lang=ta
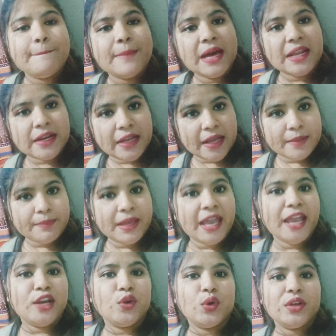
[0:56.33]

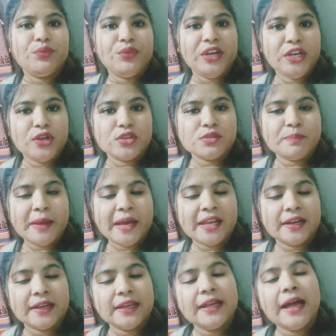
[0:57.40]
மறக்காமல் என்னோடய வீடியோஸ்
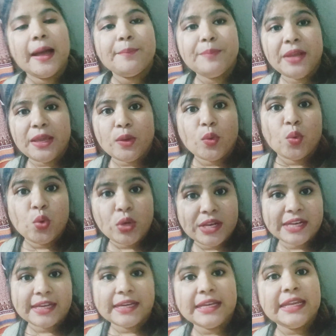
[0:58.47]
பாருங்கள் அப்படியே
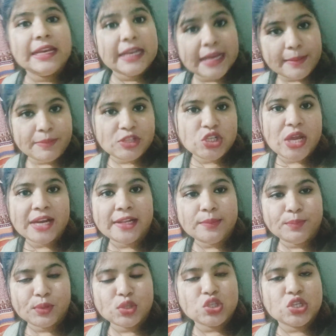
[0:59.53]
உங்களுக்கு நம்ம
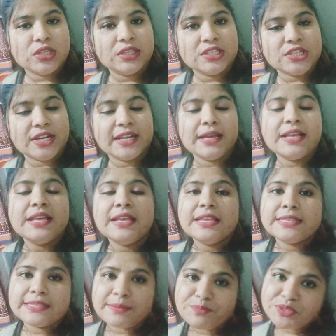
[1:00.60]
சேனல் பிடிச்சிருந்துச்சுன்னா
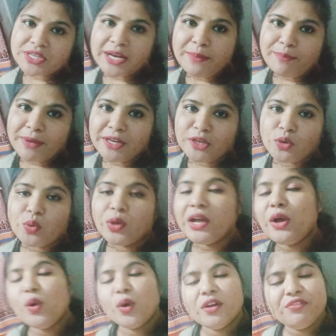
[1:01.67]
சப்ஸ்கிரைப் பண்ணிக்கோங்க
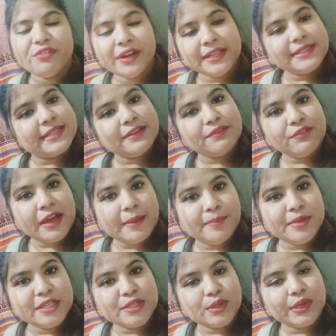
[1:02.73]
உங்கள் ஃப்ரெண்ட்ஸ் அண்ட்
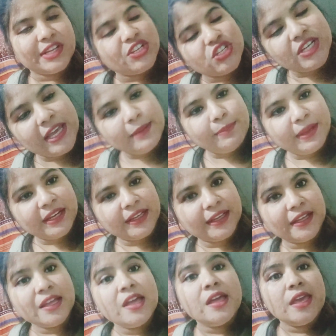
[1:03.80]
ஃபேமிலிஸோட ஷேர்
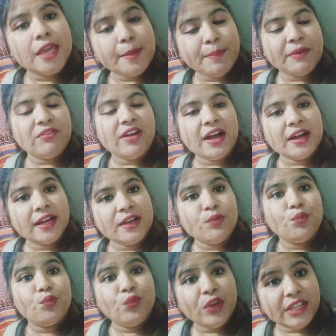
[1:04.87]
பண்ணுங்கள் இப்போ வாங்க
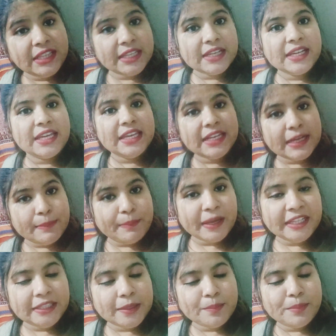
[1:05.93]
வெந்தயக்கீரை
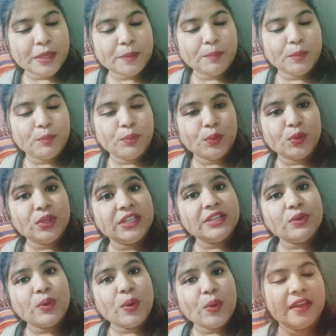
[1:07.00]
பைத்தியம் பருப்பு போட்டு
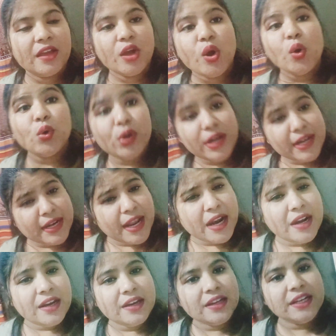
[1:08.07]
ஒரு
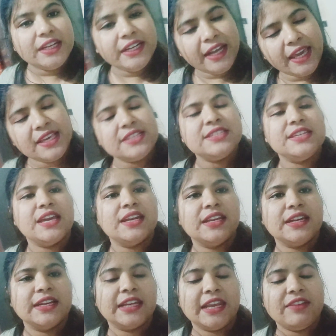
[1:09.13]
நல்ல
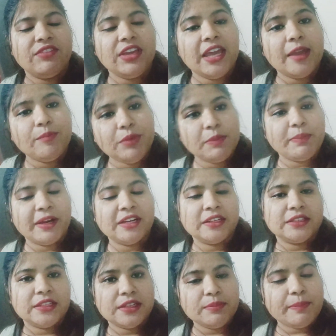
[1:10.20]
டேஸ்டியான கிரேவி எப்படி
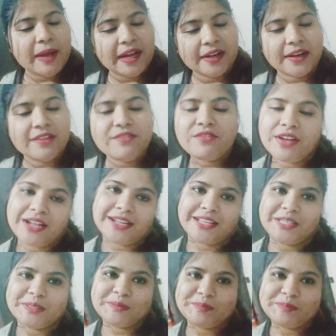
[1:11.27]
பண்ணுறதுன்னு பார்க்கலாம் வாங்க